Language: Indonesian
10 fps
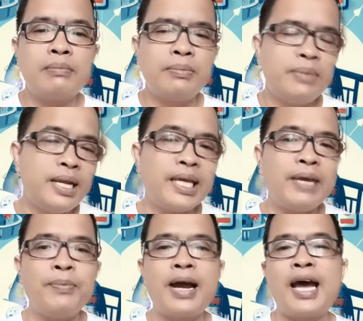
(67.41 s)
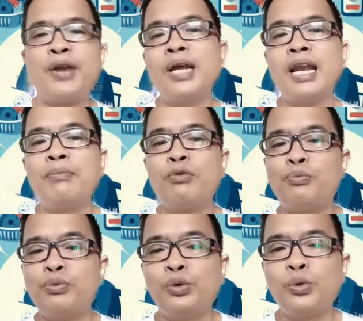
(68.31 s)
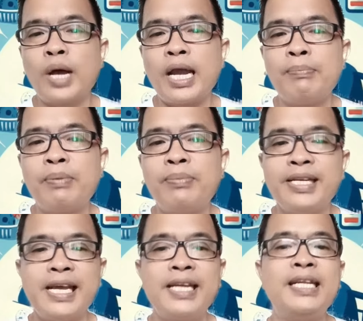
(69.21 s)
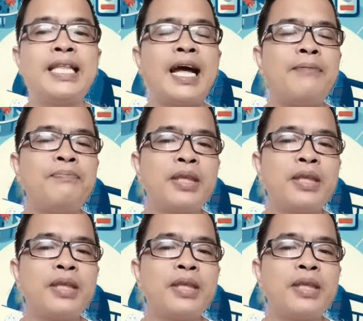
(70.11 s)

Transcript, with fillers: memiliki pengaruh dalam kebutuhan pembelian kita.